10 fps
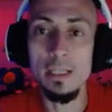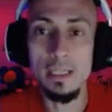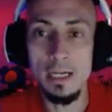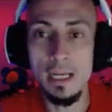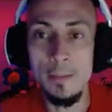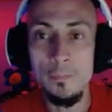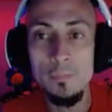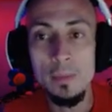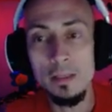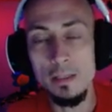que era la,
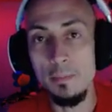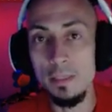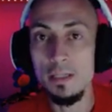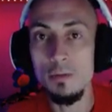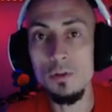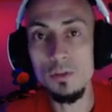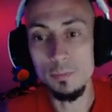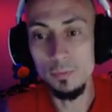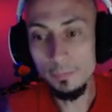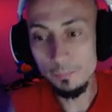la Warshop, Workshop,
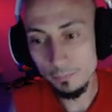¿no?